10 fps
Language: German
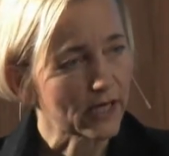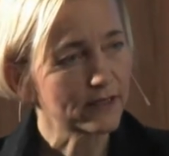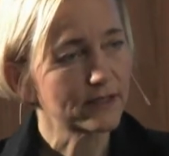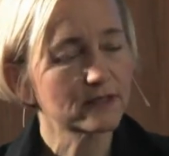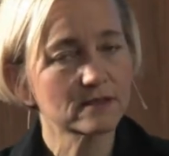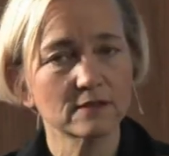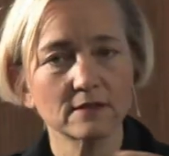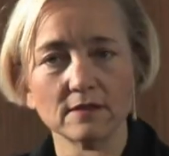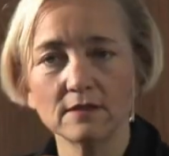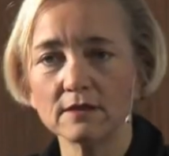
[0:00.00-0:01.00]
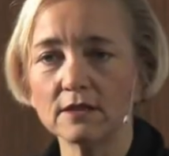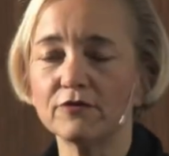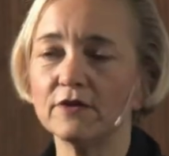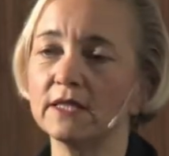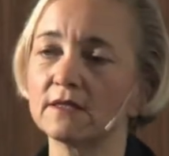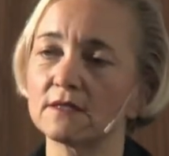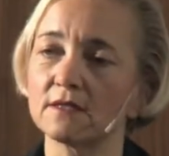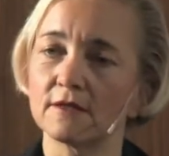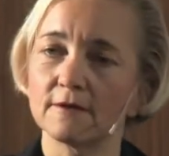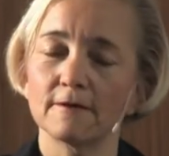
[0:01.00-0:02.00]
Dann erst definieren
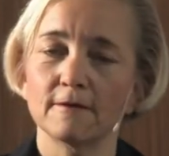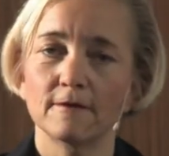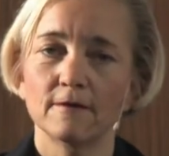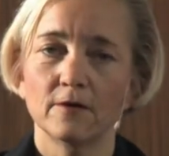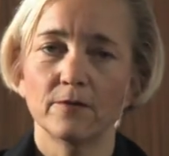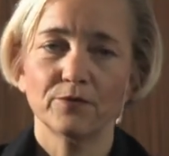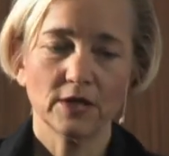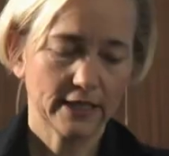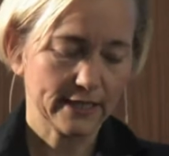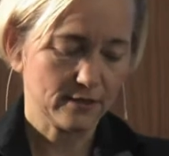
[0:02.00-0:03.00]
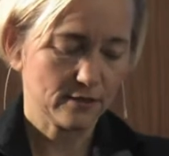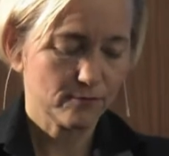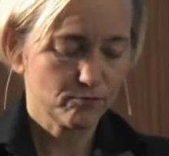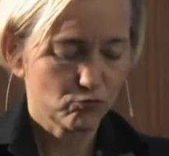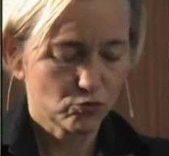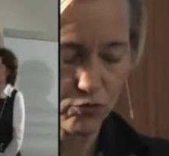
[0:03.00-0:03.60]
sie den Rest.